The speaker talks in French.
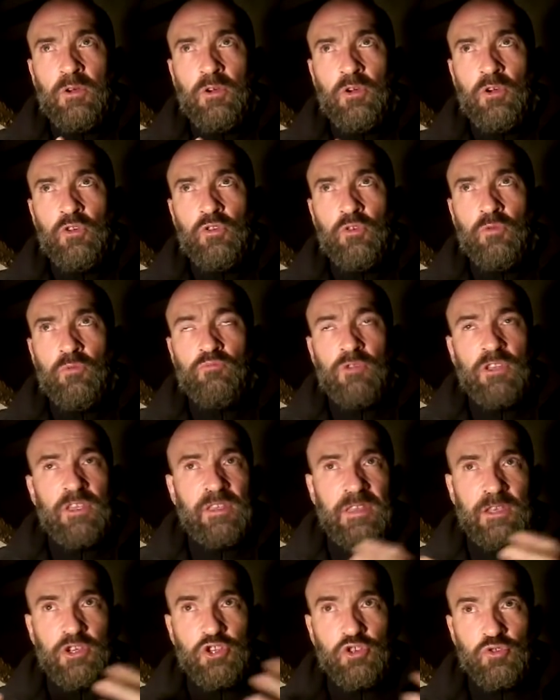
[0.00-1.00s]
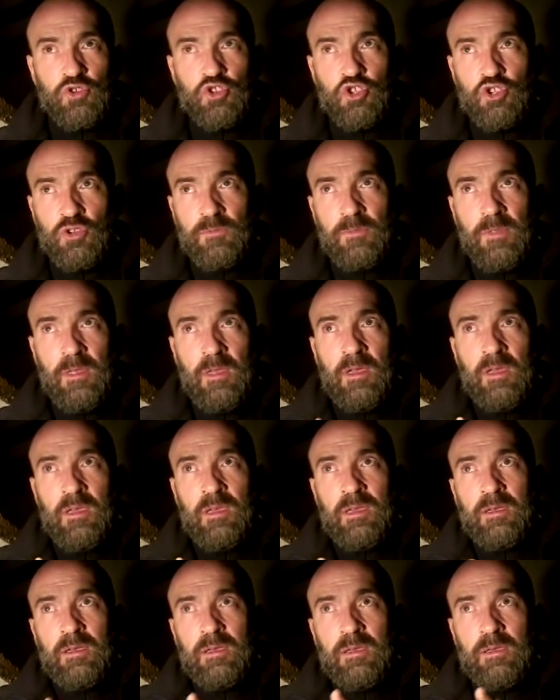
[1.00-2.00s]
euh, moyenâgeuses.
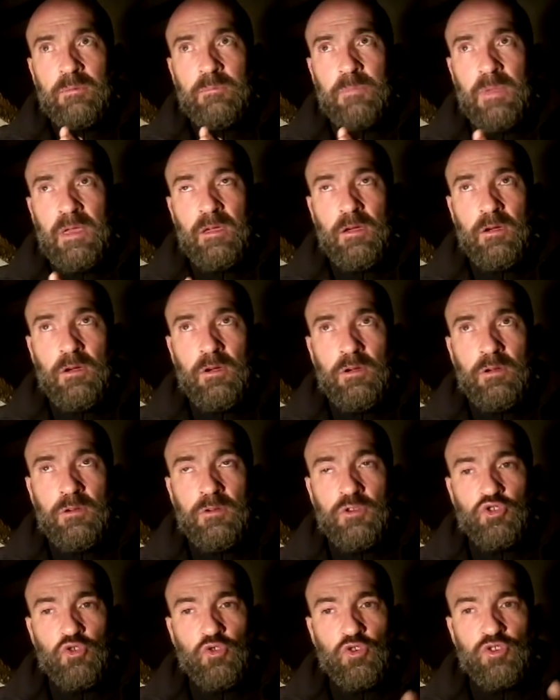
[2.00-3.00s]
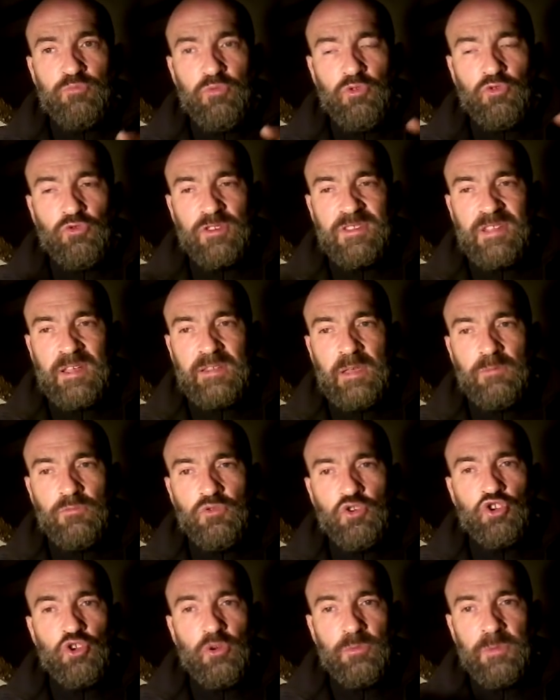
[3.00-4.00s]
Mais euh, The Lost Book
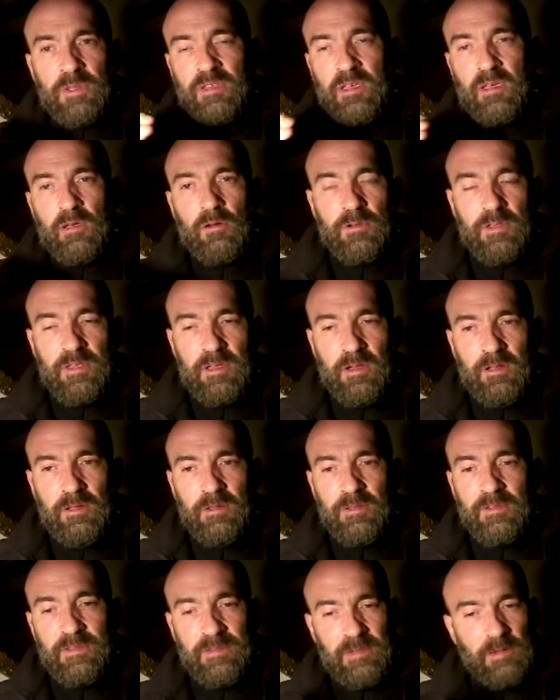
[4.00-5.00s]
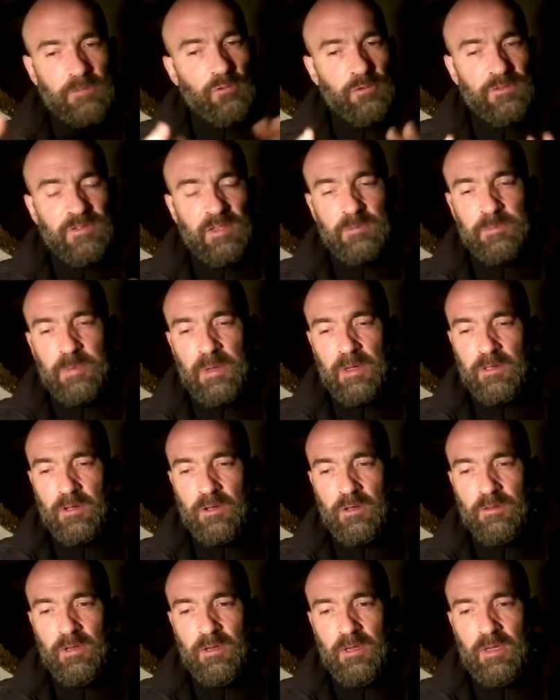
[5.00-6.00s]
Nostradamus, je le mettrai en lien. C'est toute cette
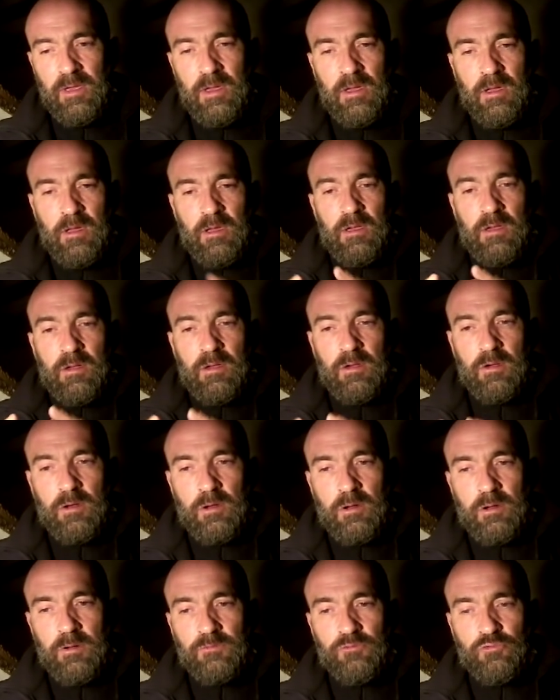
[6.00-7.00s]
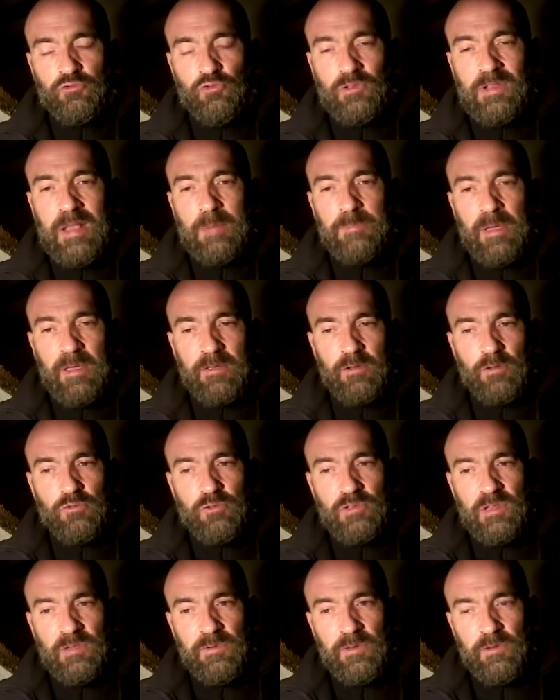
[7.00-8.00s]
période euh, toute la période
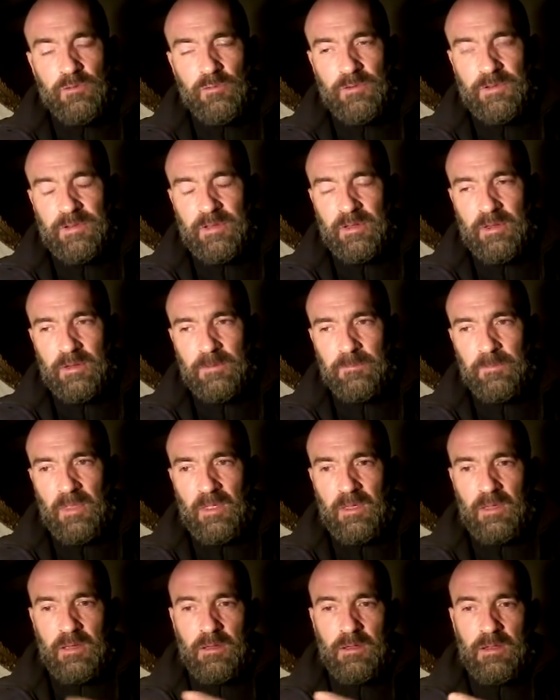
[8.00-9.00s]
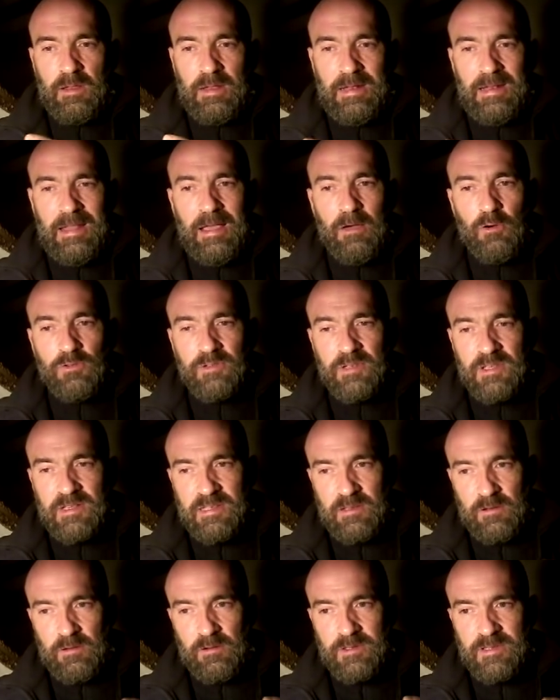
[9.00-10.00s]
de difficulté, la
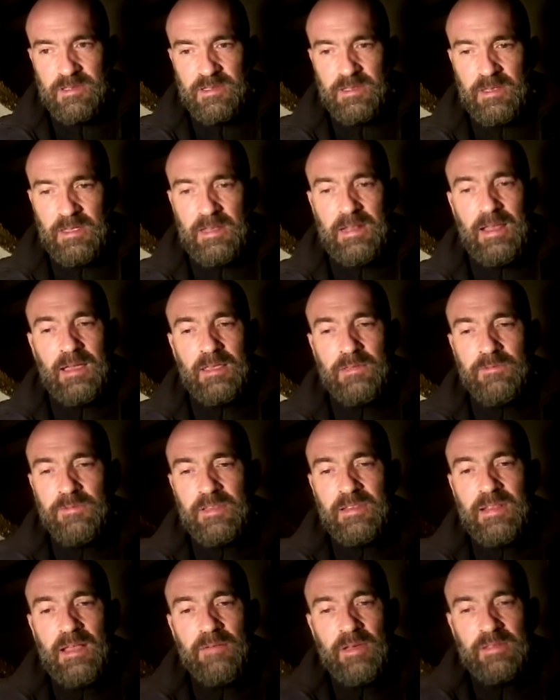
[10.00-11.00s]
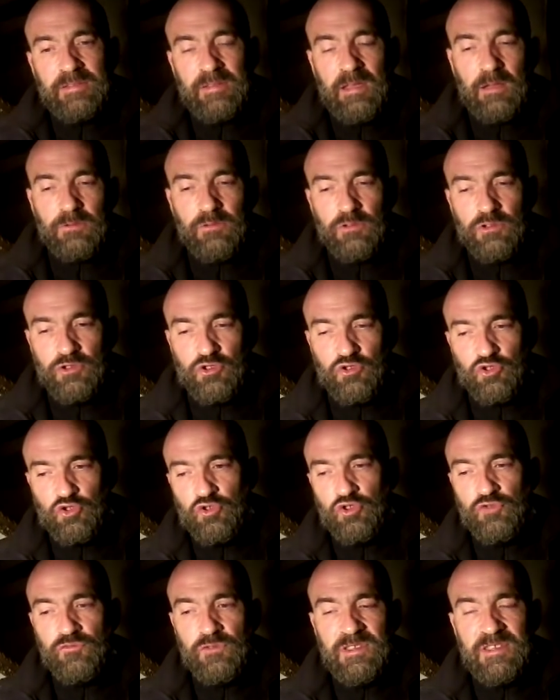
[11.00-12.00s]
Renaissance et l'arrivée de l'avatar, de ce
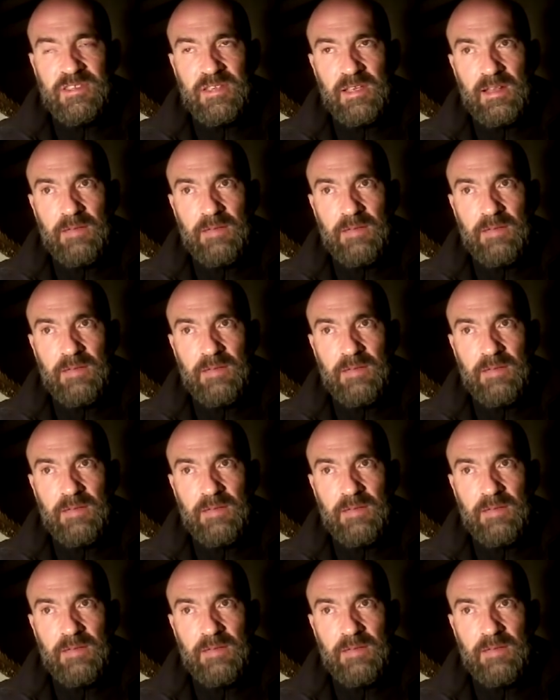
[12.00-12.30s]
que je vous disais,